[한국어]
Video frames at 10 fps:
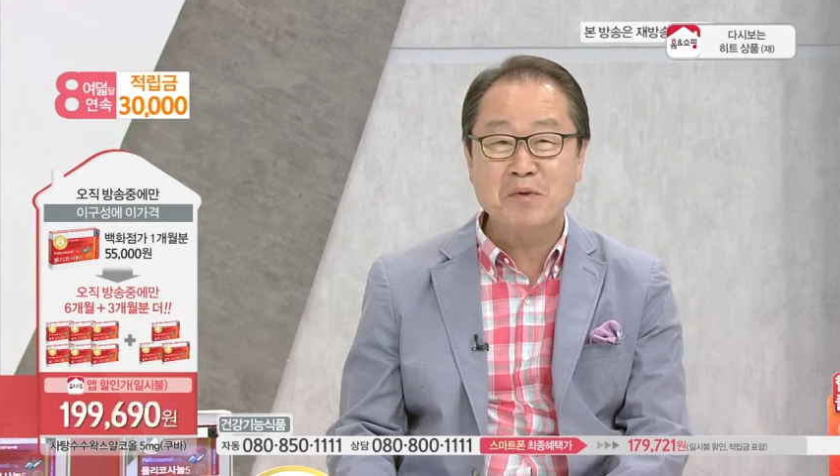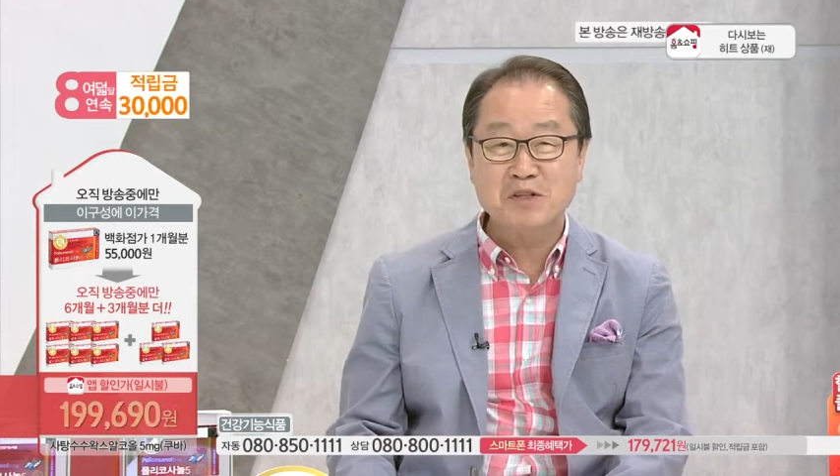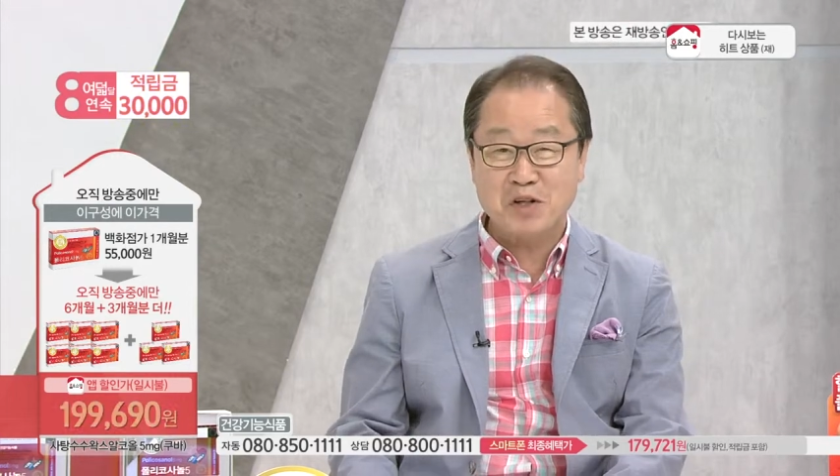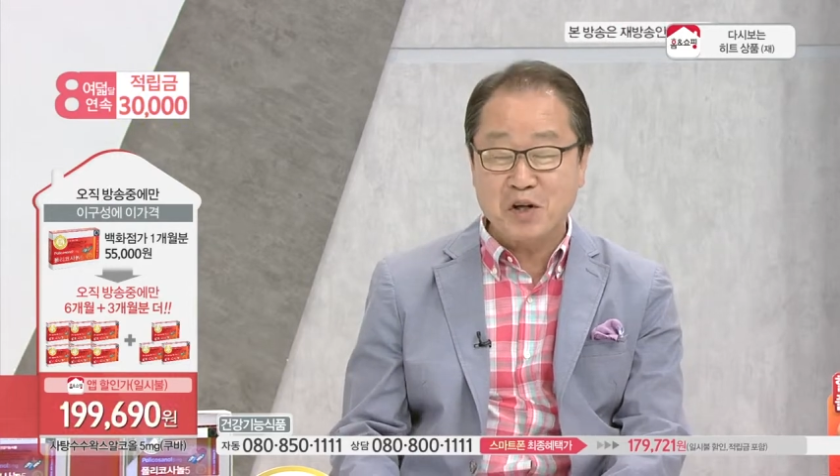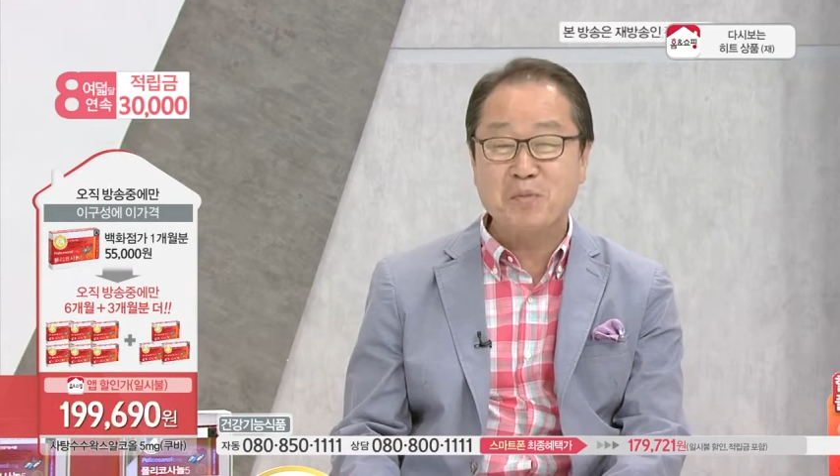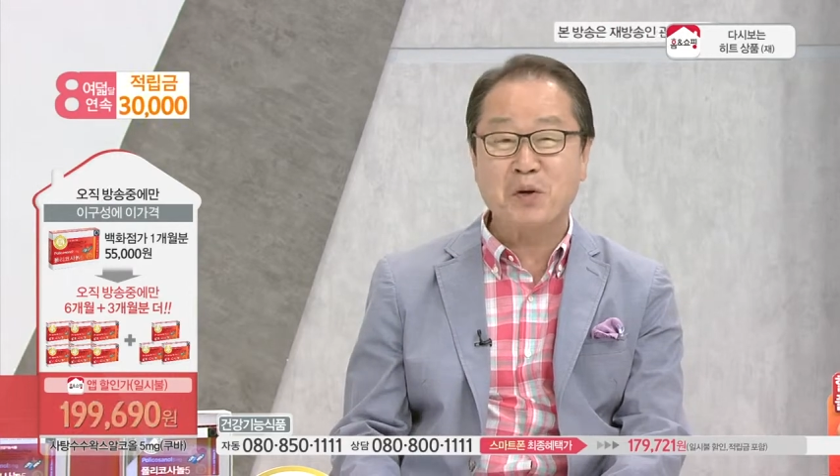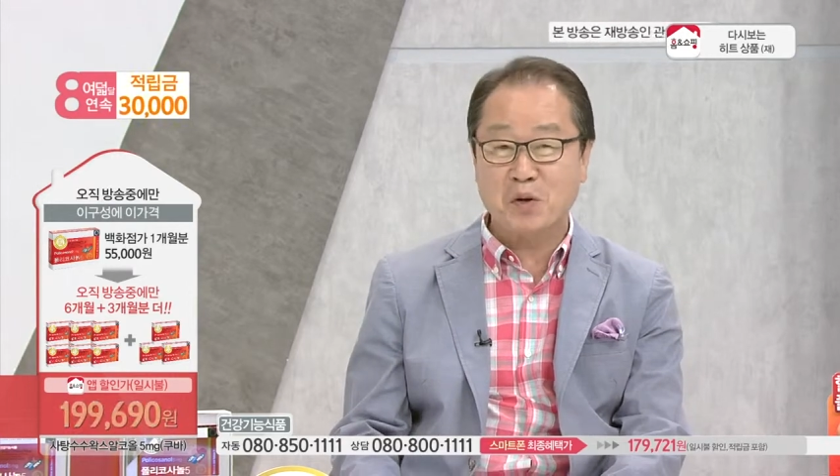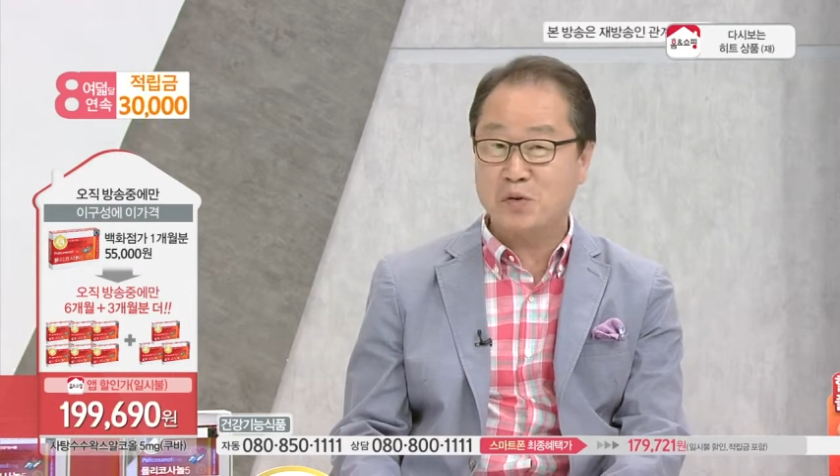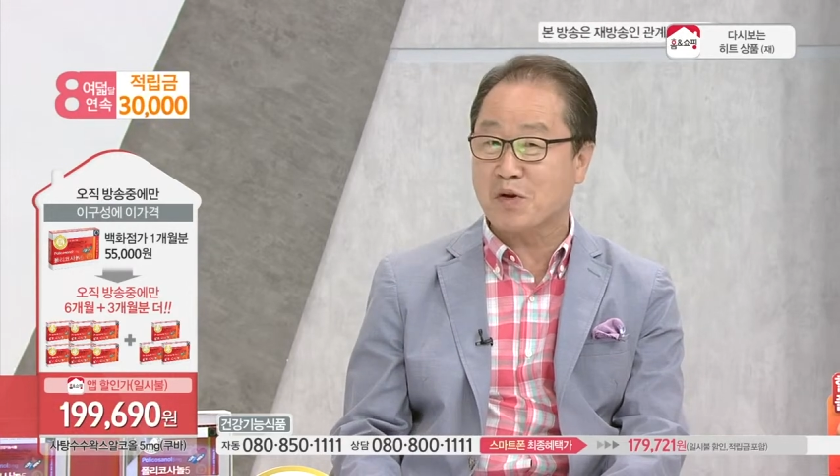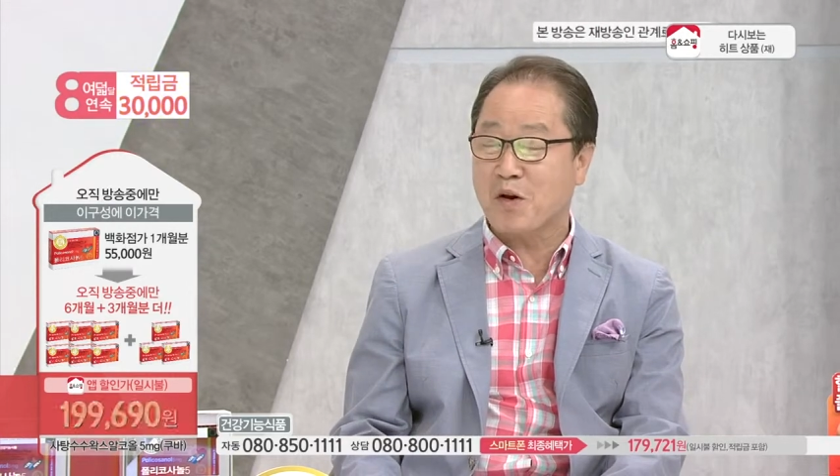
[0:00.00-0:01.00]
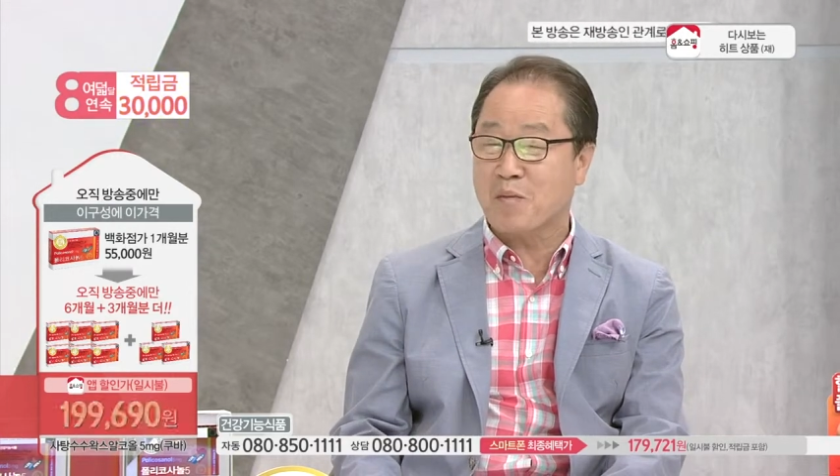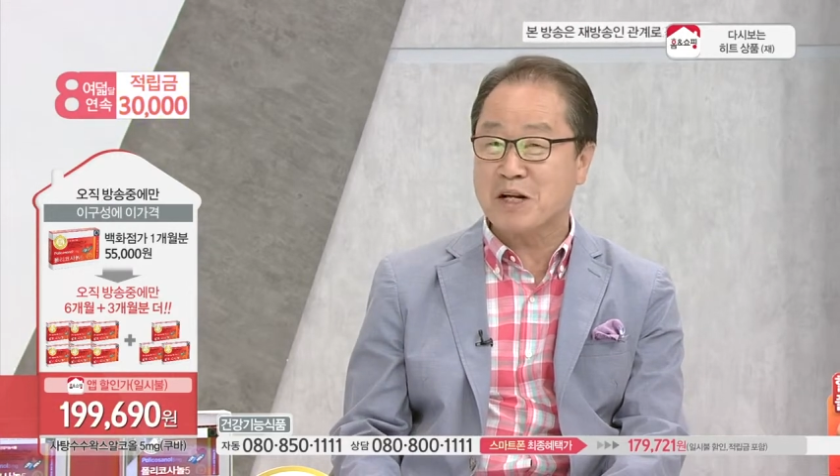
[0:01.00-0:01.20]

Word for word: 뭐 처음 폴리코산을